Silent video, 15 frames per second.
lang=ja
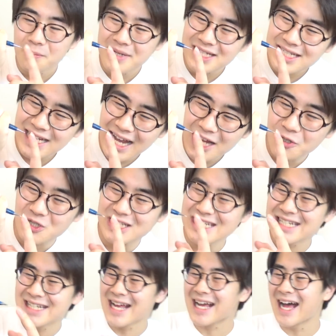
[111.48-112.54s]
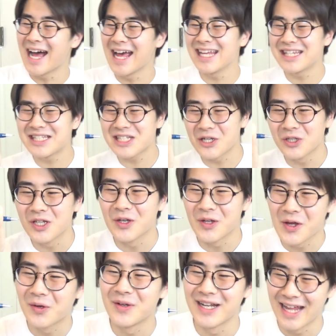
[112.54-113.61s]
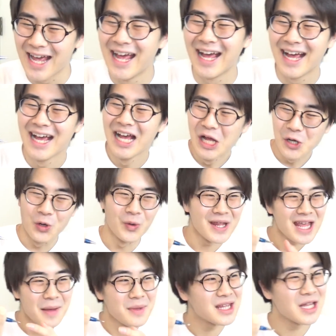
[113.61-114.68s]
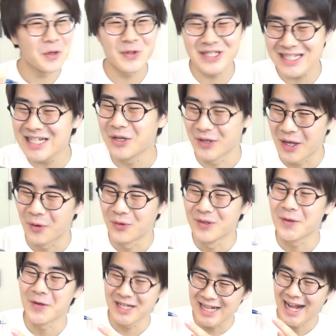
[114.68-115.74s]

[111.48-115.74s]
短いと芯中入っちゃうんだよねこれねこれやめてほしいよね、ほんとに